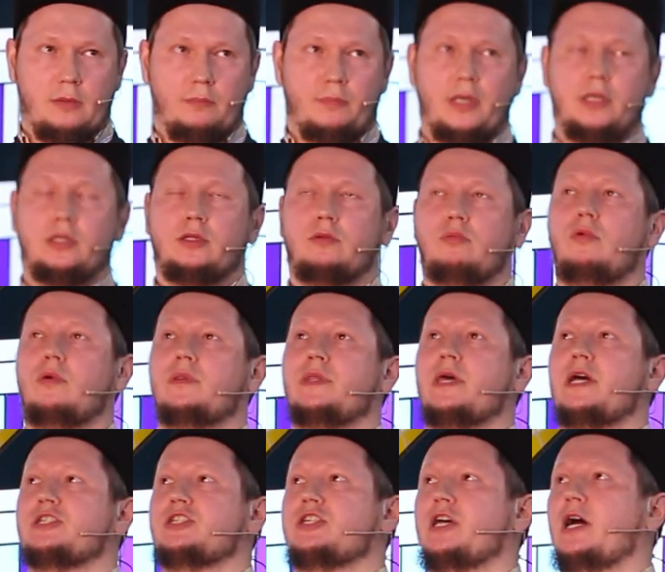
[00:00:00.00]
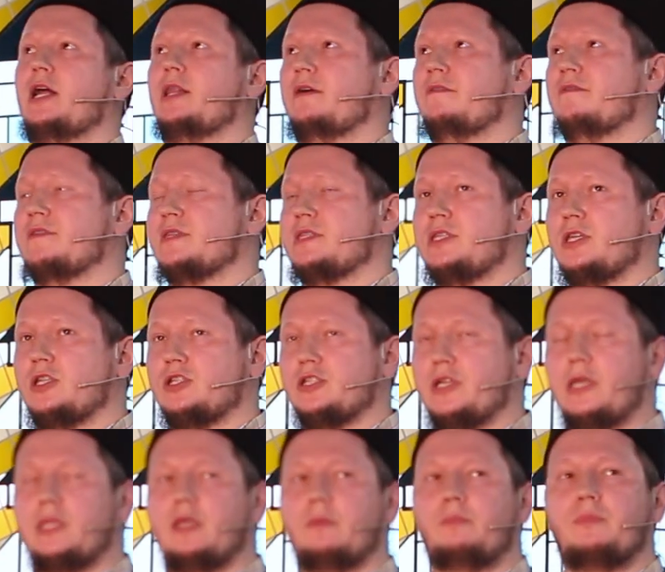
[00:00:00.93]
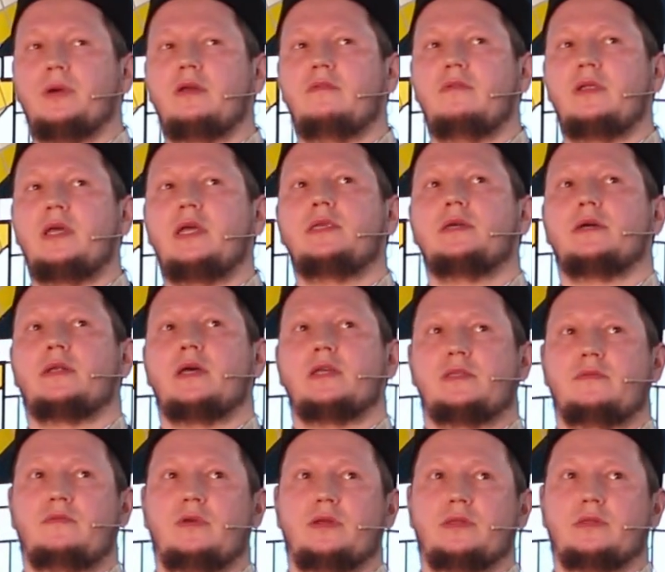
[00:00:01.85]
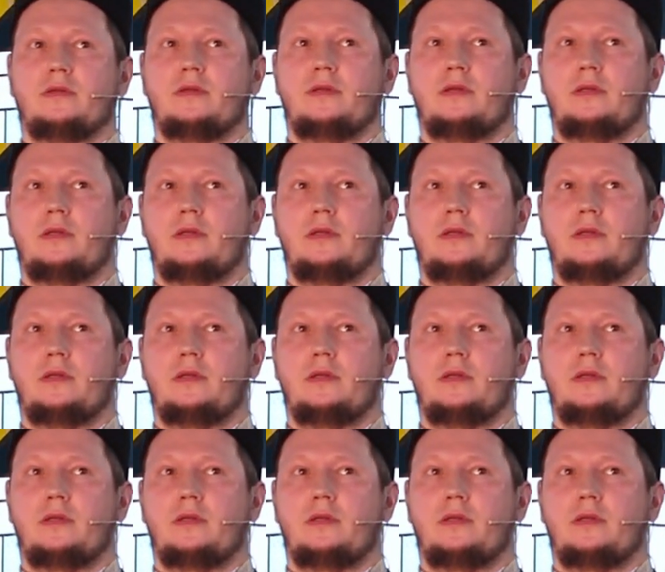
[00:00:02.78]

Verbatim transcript: Поэтому начало воздержания появления рассвета.